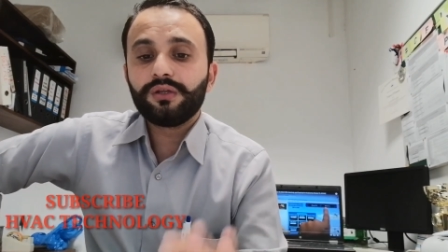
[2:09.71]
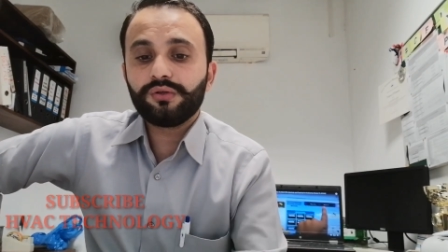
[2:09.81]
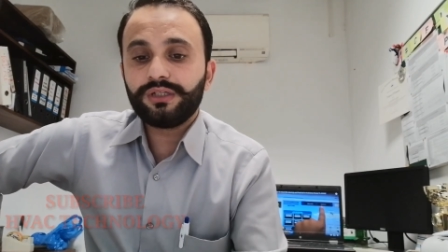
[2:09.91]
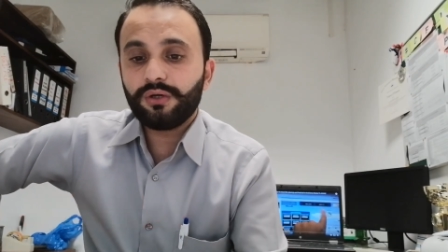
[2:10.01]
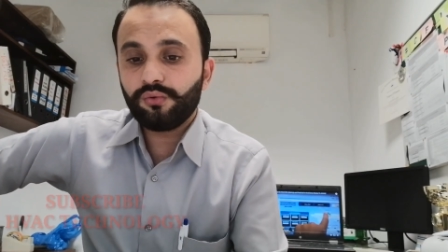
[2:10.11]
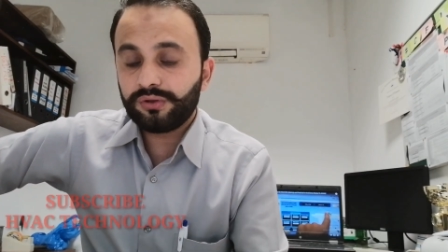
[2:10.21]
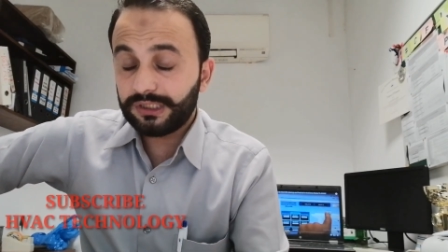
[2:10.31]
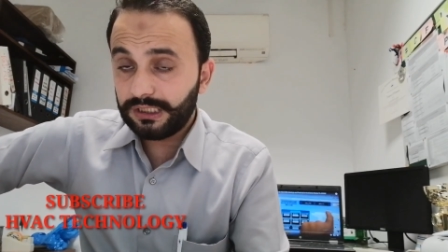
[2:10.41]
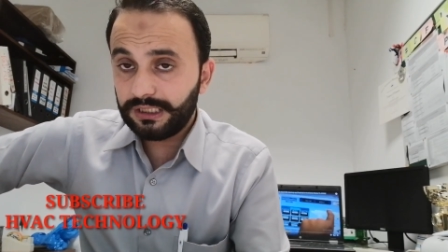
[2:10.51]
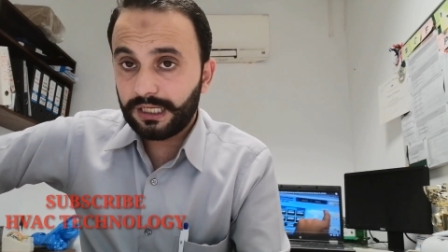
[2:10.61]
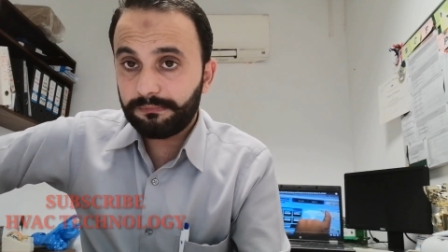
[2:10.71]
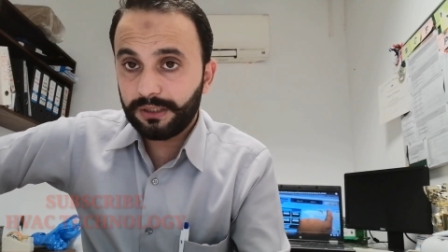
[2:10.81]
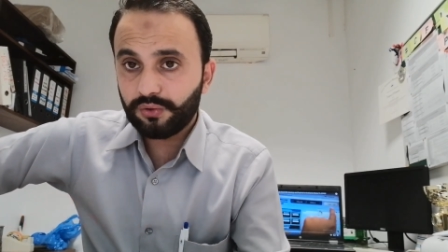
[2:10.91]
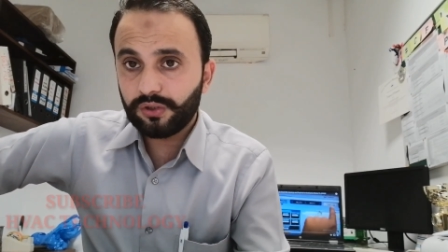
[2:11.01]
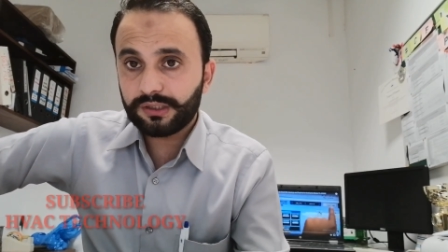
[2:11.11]
तो ये उसके लिए है
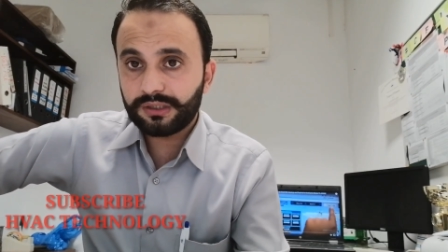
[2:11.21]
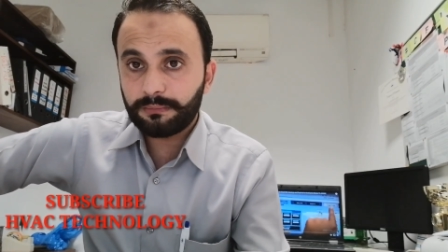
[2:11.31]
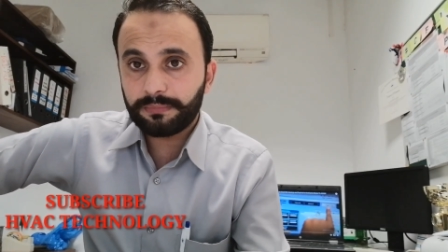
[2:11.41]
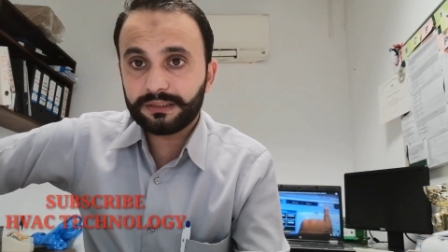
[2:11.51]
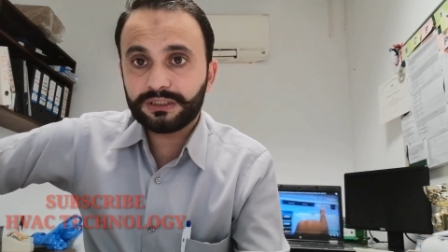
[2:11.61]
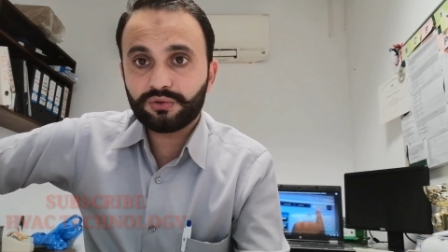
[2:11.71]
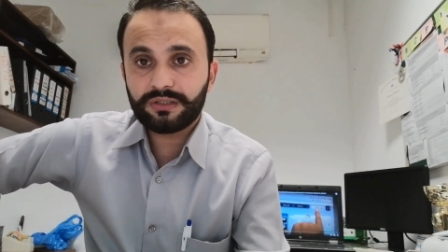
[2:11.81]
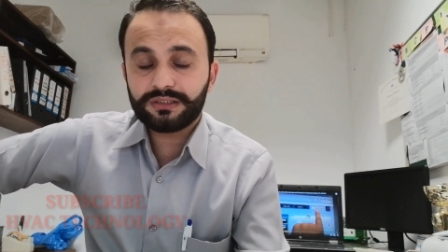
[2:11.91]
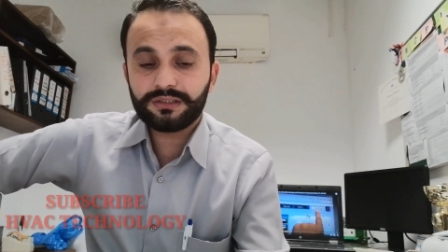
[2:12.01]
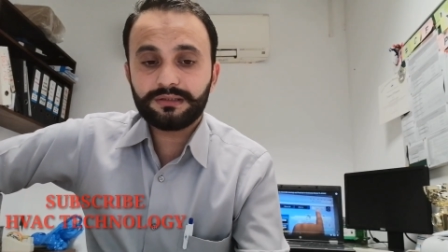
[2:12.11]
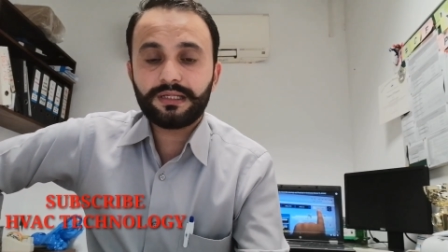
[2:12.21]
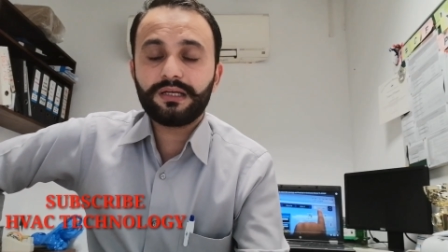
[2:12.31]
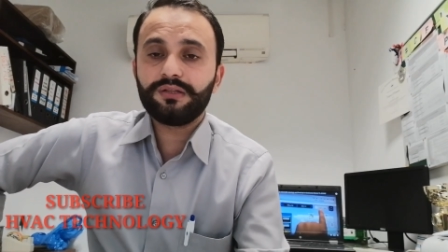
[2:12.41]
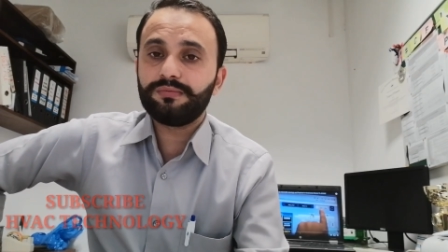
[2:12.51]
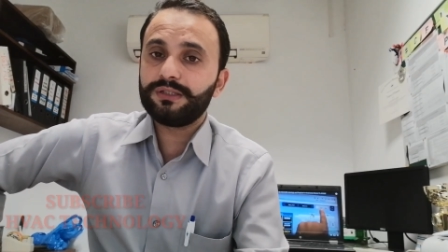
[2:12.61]
बिल्कुल एक सिंपल से क्वेश्चन हैं
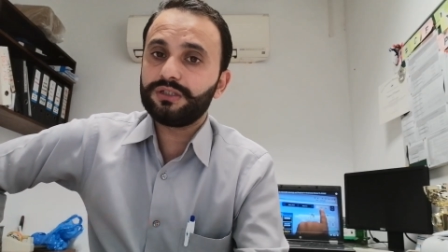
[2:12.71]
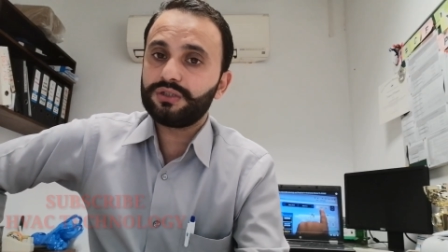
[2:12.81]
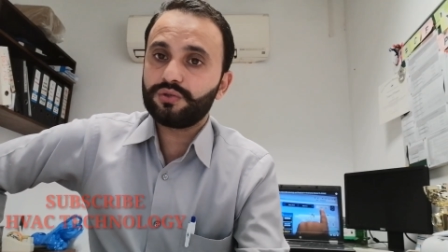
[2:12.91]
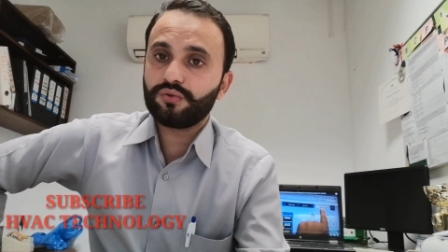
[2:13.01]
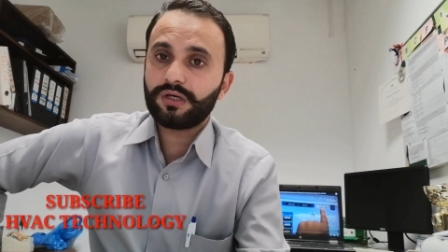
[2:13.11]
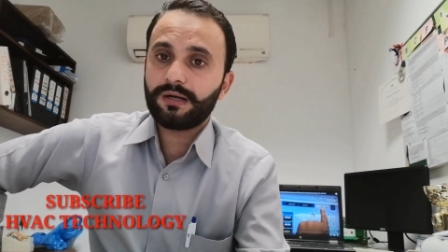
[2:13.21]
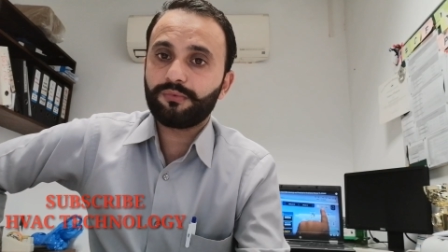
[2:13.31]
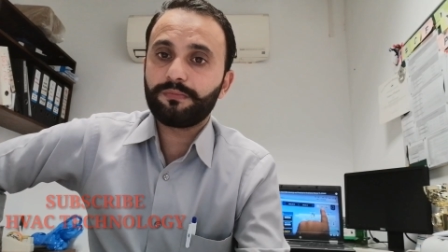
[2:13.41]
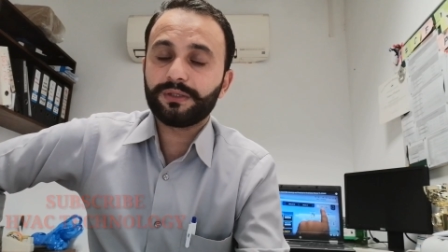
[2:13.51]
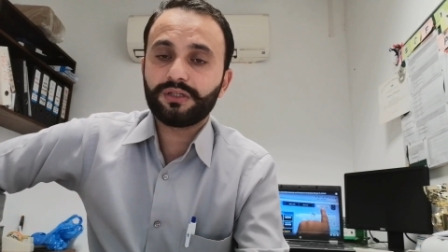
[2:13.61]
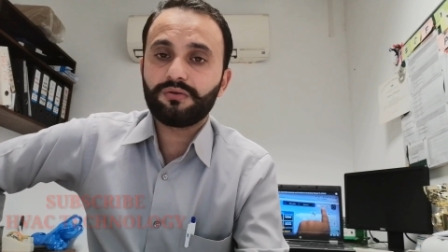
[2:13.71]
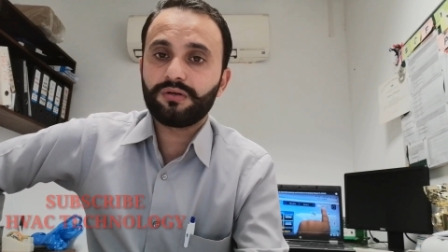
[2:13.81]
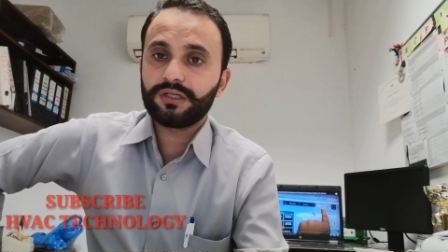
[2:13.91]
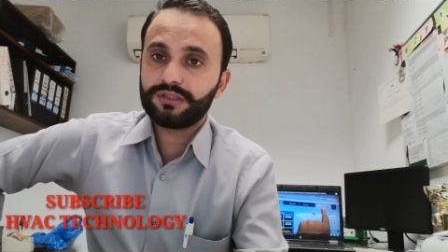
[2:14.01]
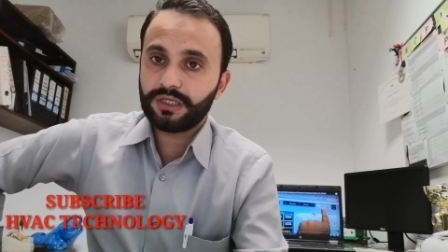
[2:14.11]
इसमें जिन चीज़ों का आपको पता
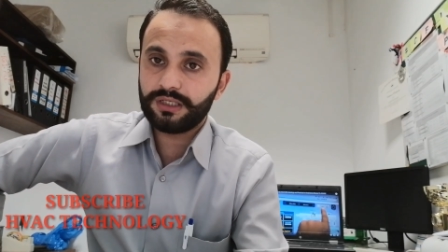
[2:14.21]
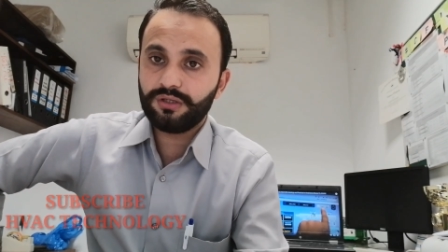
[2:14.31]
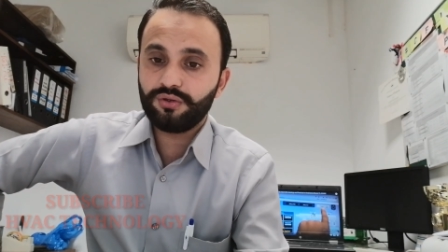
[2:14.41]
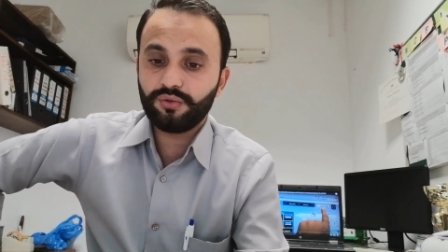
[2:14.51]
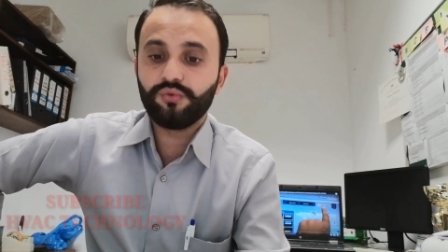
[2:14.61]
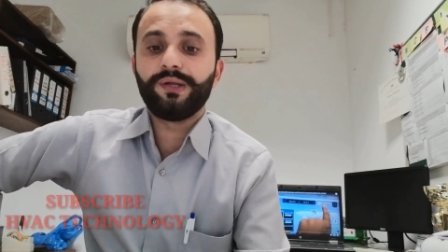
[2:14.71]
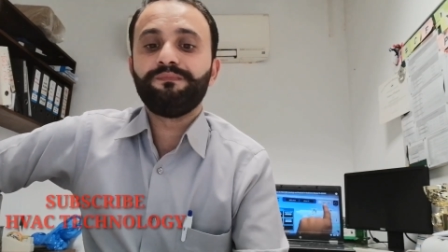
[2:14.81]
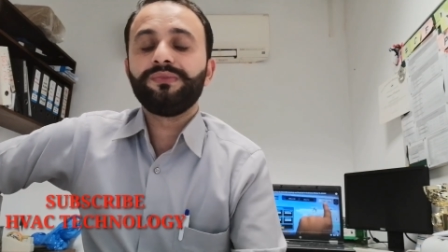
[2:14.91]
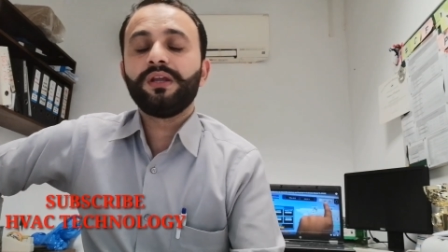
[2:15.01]
होना चाहिए ज़रूरी